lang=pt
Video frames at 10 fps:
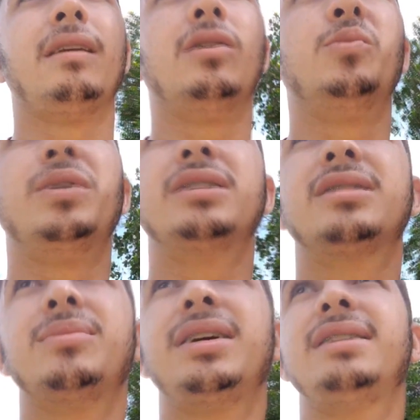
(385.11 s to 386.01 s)
E eu peço
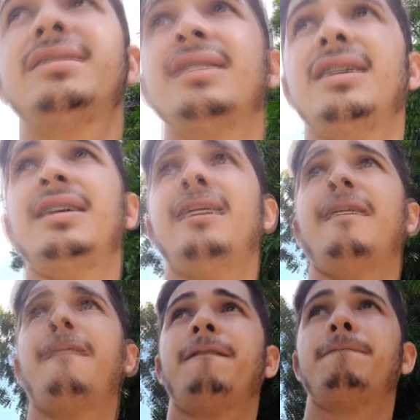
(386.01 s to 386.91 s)
também que
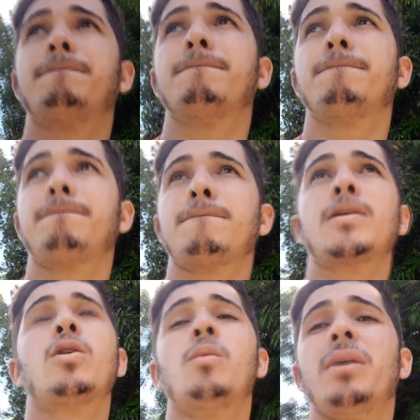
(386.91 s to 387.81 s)
você
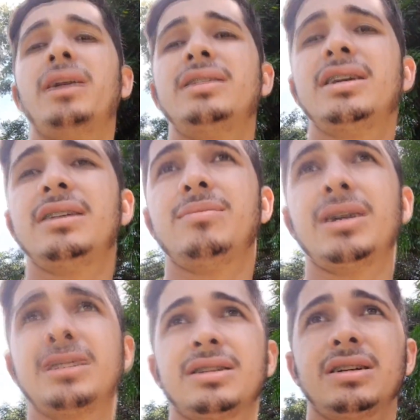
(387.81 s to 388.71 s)
Comente aí
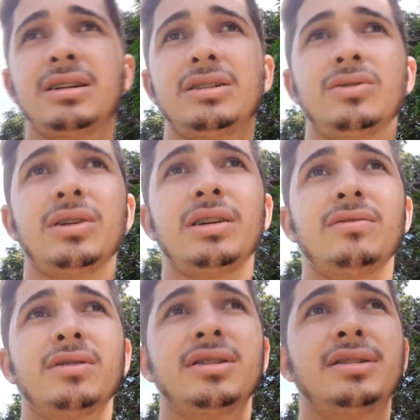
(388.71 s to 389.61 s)
bastante o que,
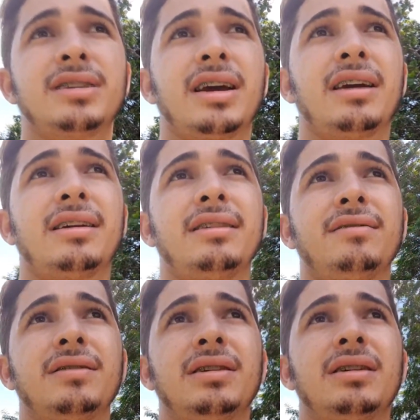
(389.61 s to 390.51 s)
que vocês
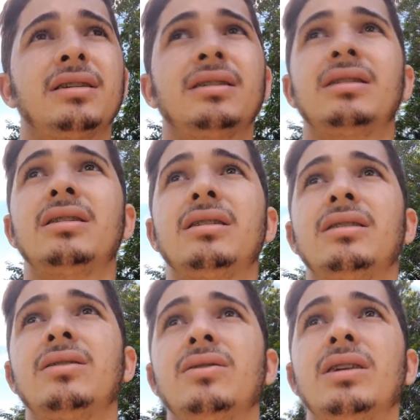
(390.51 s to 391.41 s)
querem ver,
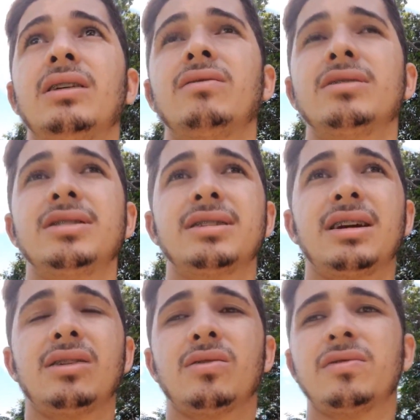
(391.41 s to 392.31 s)
o que, que vocês
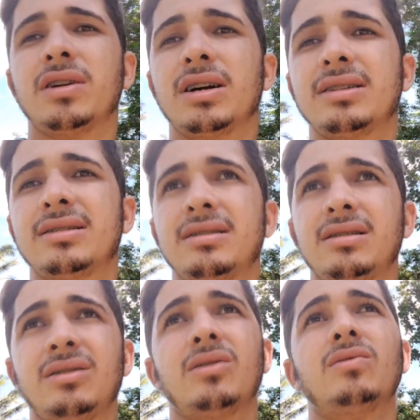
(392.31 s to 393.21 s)
querem que eu faça,
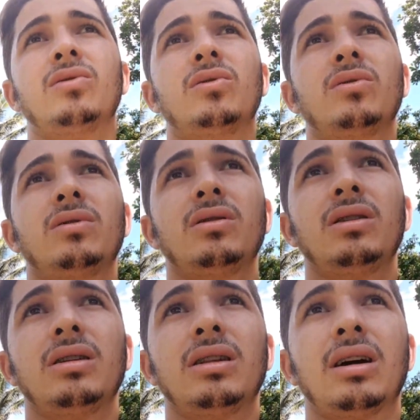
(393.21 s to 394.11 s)
que eu vou
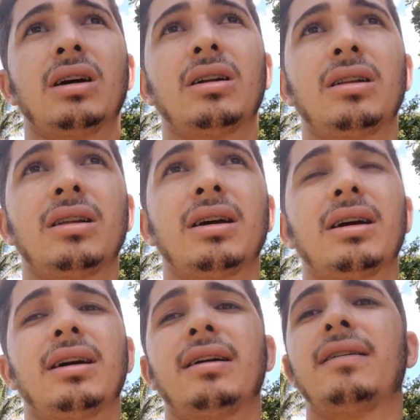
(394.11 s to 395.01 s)
tá,
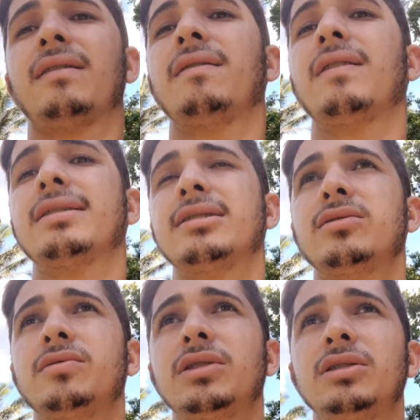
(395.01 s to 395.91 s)
tá
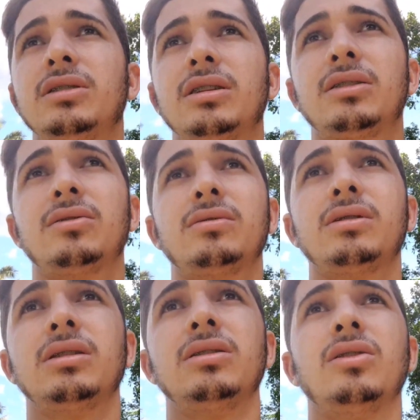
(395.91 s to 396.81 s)
fazendo vídeo, entendeu?
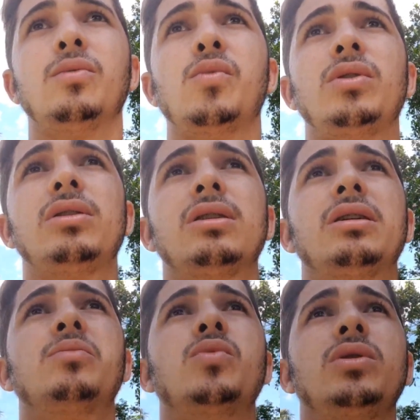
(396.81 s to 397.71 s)
Tenho
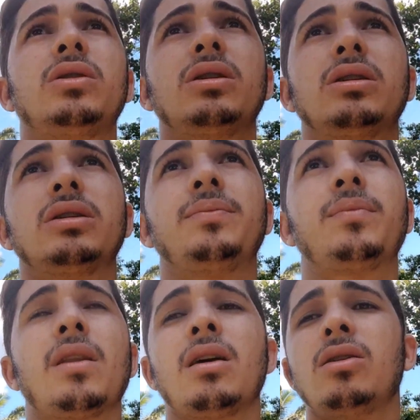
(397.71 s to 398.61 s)
muita, muita,
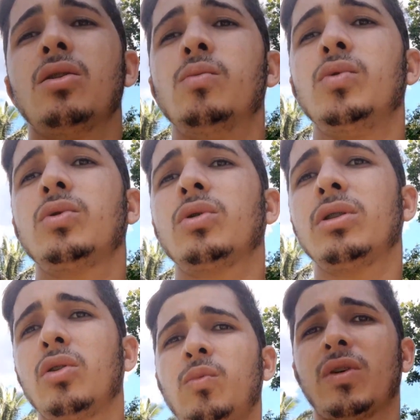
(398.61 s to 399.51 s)
tem muito
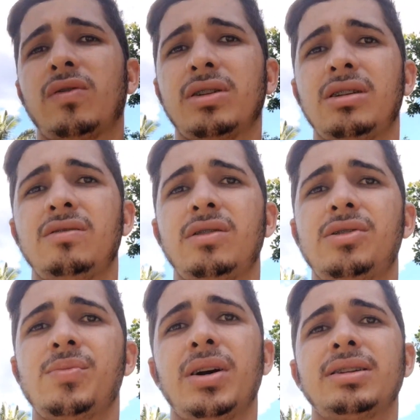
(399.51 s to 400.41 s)
conteúdo para fazer de
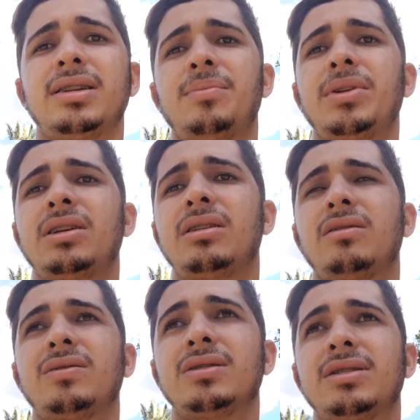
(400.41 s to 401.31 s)
vídeo, mas dependendo
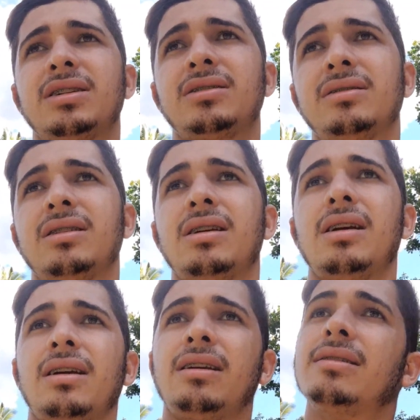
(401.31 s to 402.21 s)
que vocês
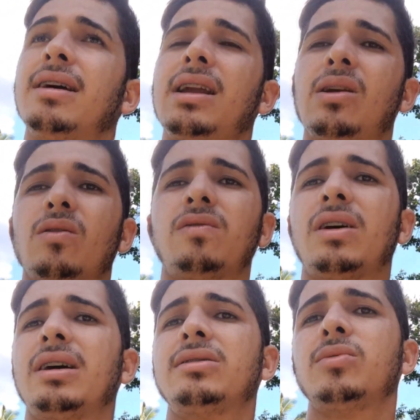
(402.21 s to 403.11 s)
quiserem que eu
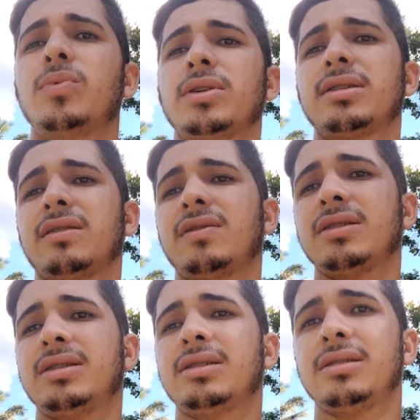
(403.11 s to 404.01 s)
faça, eu posso estar tá
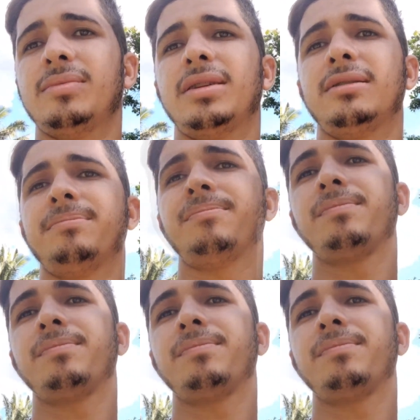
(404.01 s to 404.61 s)
fazendo também.